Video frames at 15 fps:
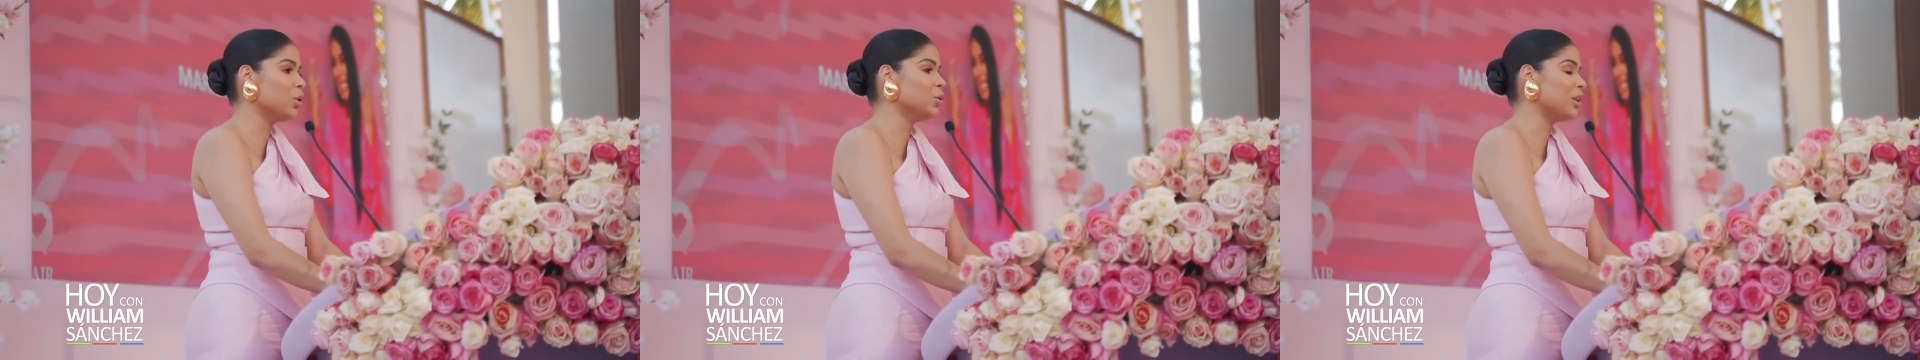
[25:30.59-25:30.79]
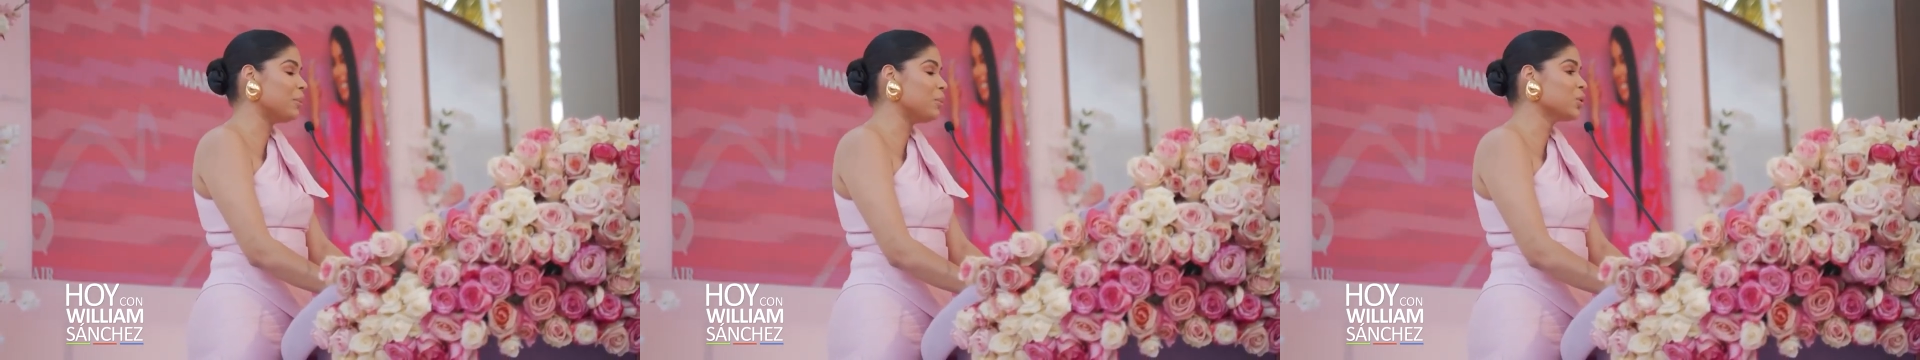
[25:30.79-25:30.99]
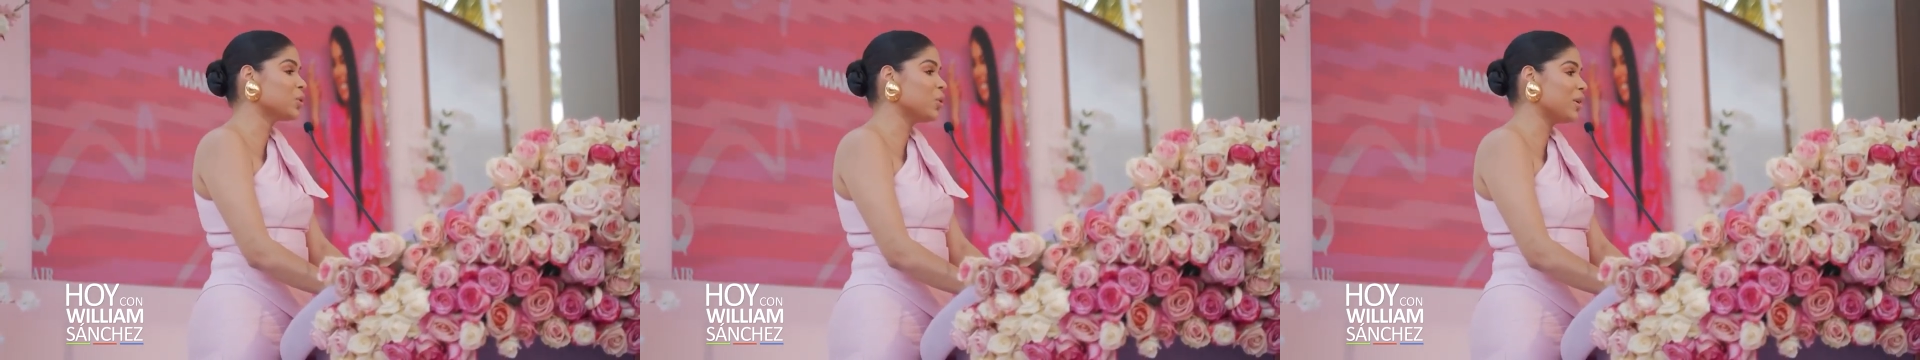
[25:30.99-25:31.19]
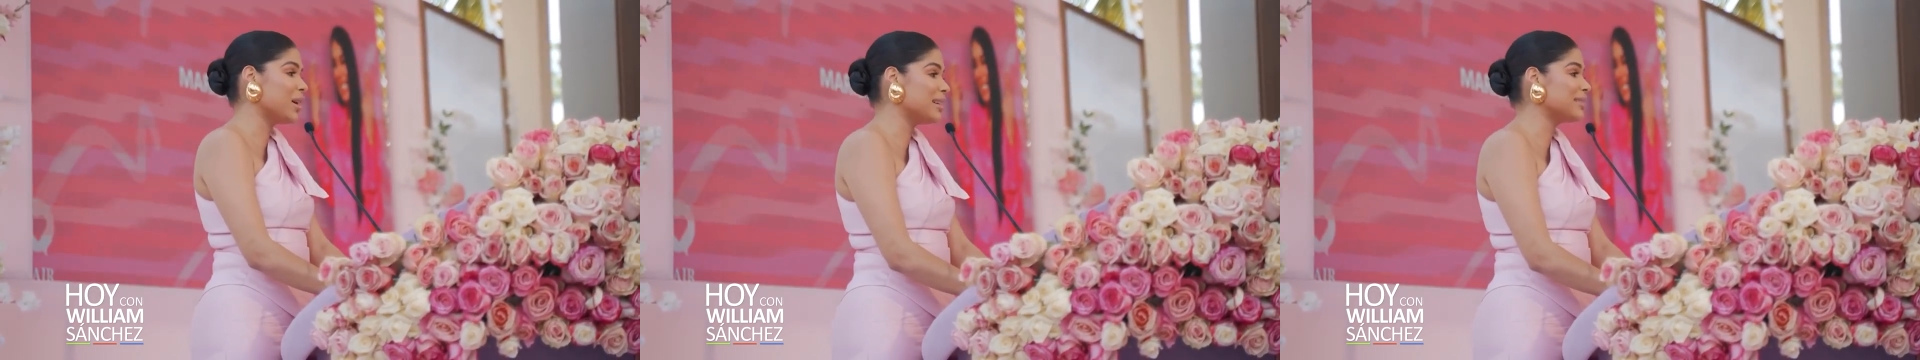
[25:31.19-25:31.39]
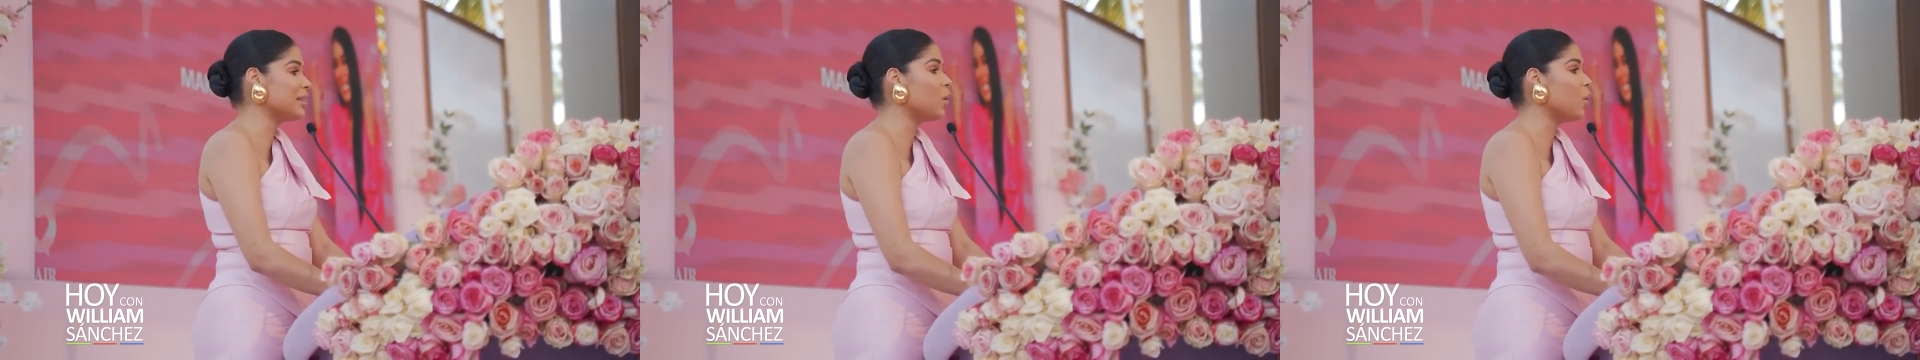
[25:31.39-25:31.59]
contamos con
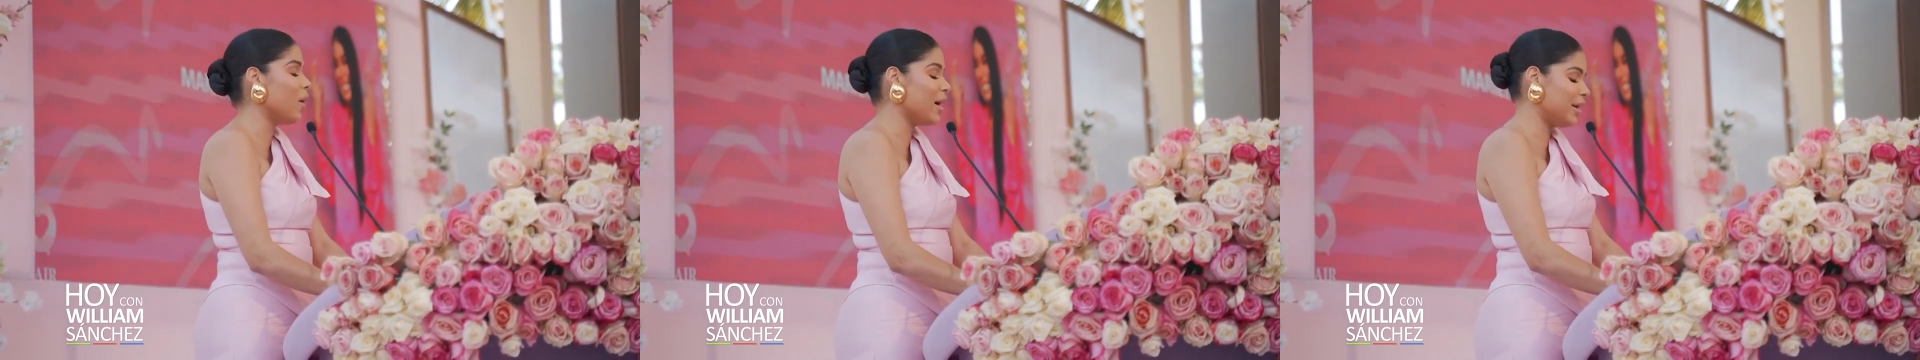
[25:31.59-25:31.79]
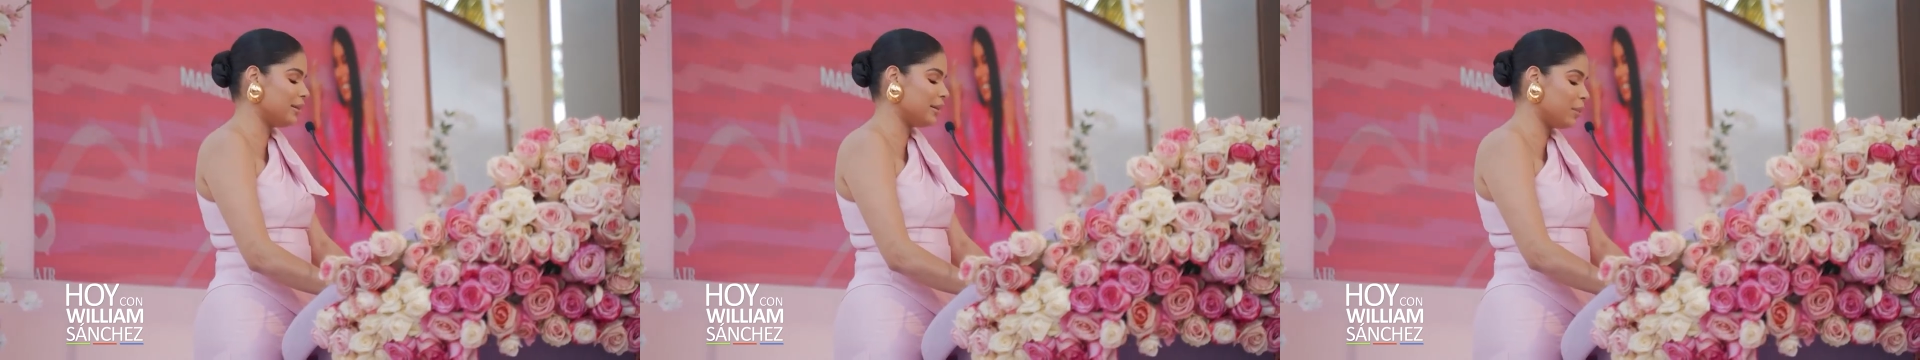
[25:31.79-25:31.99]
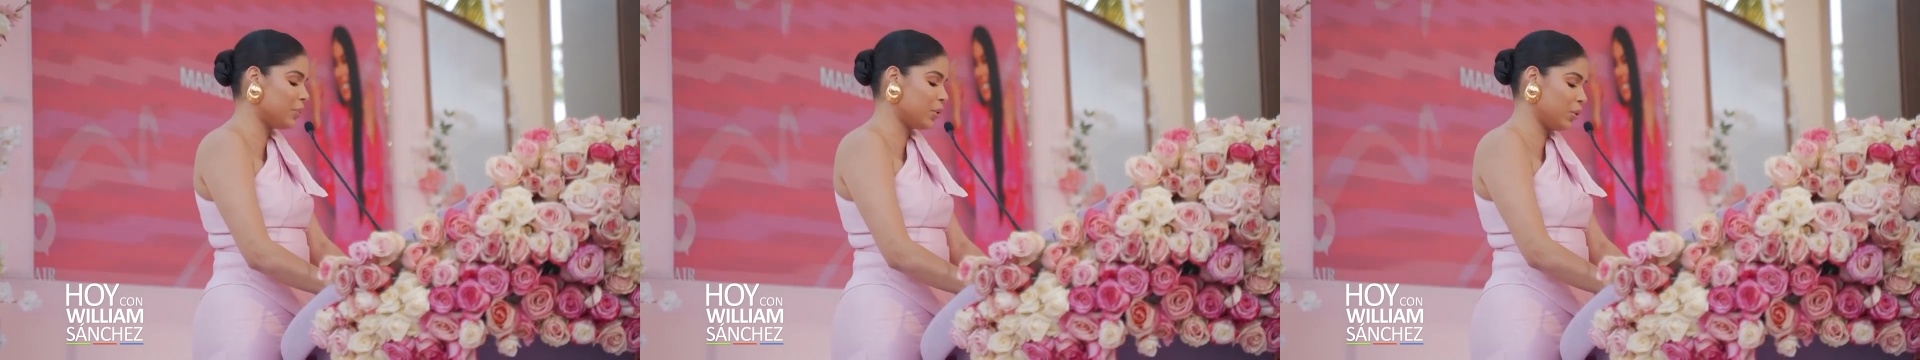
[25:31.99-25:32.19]
casi 40